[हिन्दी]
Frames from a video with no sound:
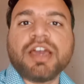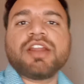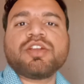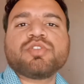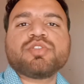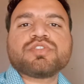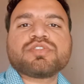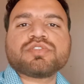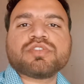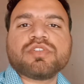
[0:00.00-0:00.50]
हेलो
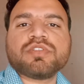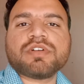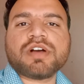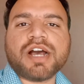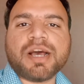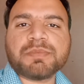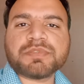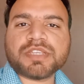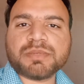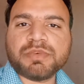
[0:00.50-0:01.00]
दोस्तों
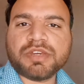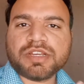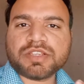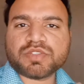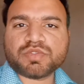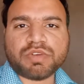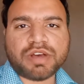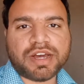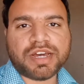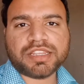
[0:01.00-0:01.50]
आप सभी का
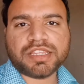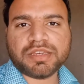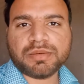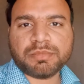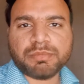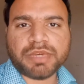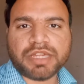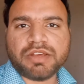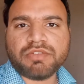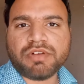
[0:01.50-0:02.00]
स्वागत है
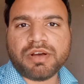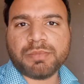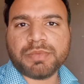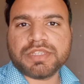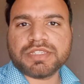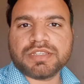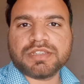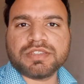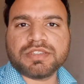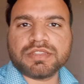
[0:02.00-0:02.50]
मेरे
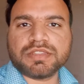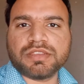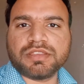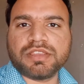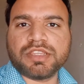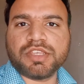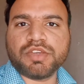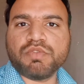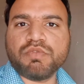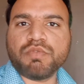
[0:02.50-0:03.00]
वापस इस
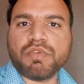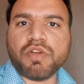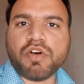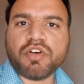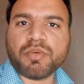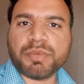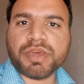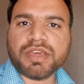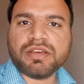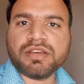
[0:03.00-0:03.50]
न्यू
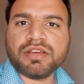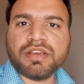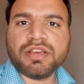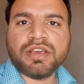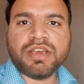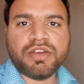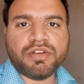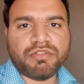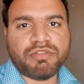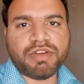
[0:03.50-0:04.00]
ब्लॉग में
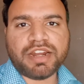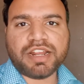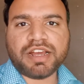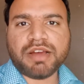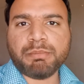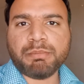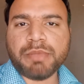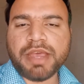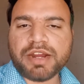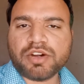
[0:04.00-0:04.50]

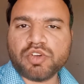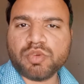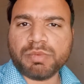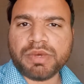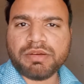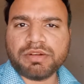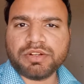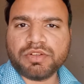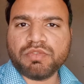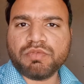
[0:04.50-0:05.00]
वेलकम बैक टू
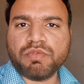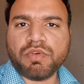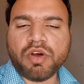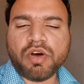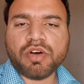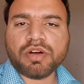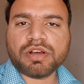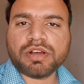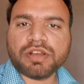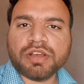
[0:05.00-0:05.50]
माय न्यू
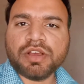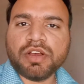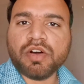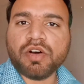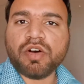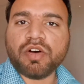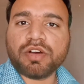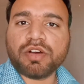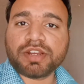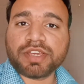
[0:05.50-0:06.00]

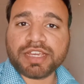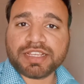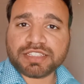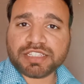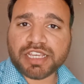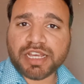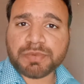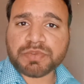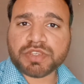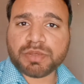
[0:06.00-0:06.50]
ब्लॉग और
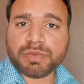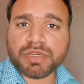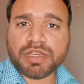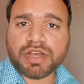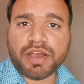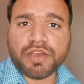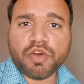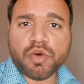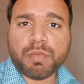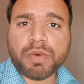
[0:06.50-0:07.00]
कैसे आप सभी
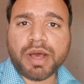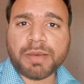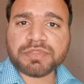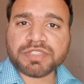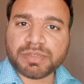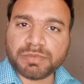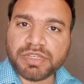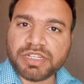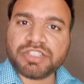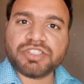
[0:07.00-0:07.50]
आई होप आप
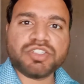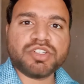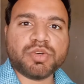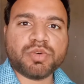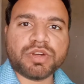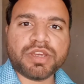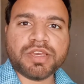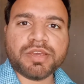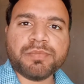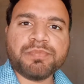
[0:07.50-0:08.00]
सभी अच्छे
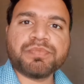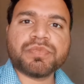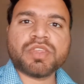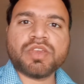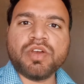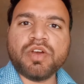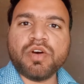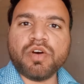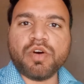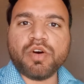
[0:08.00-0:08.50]
होंगे
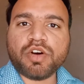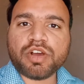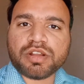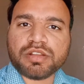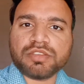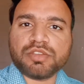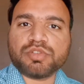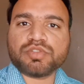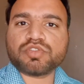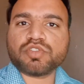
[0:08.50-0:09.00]
और
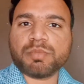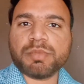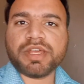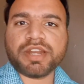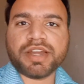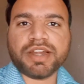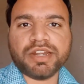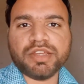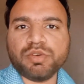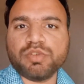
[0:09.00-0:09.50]
दोस्तों मैं
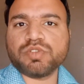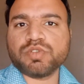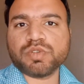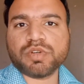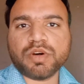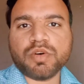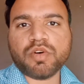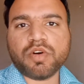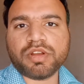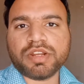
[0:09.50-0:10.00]
रेडी हो
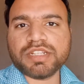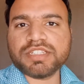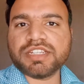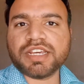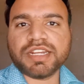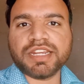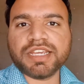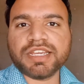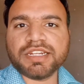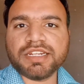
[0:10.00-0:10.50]
चुका हूँ कॉलेज
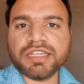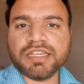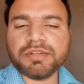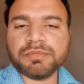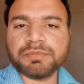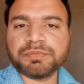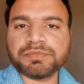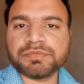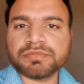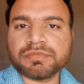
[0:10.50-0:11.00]
जाने के लिए
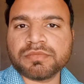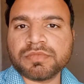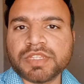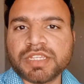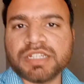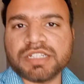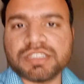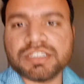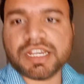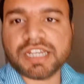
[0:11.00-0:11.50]

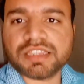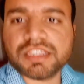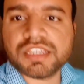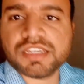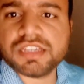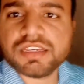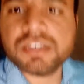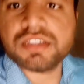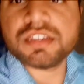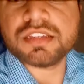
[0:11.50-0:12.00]
जाते
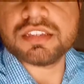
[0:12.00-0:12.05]
हैं